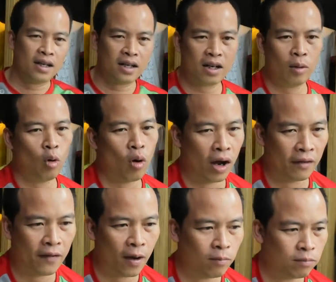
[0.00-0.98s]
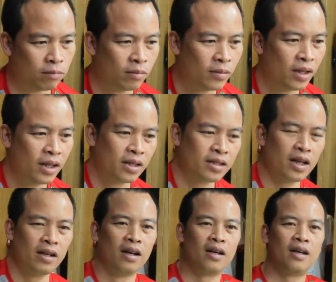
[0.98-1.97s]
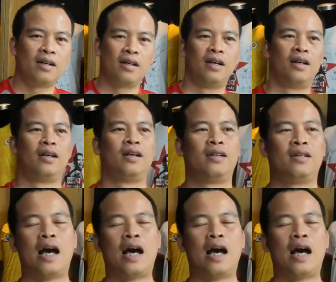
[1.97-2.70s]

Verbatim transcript: cơ bộ Hải Phòng sẽ được uh,